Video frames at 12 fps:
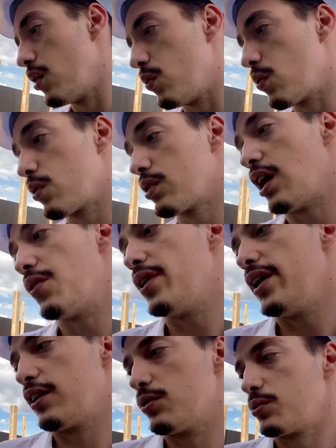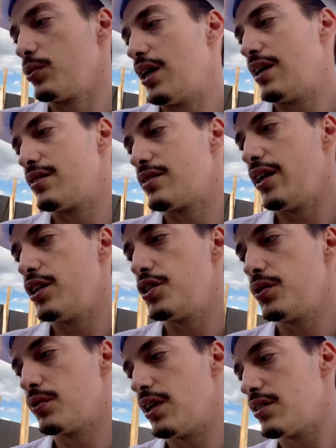dar uma recalculada certinho
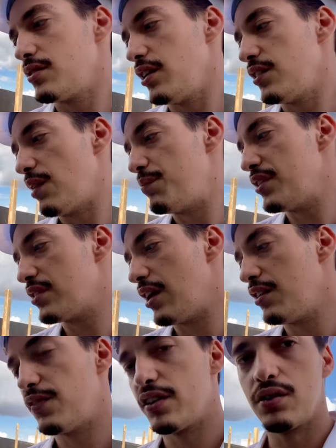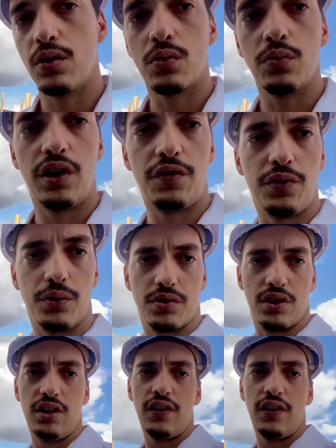lá, se a gente vai precisar de fazer algum reforço, né?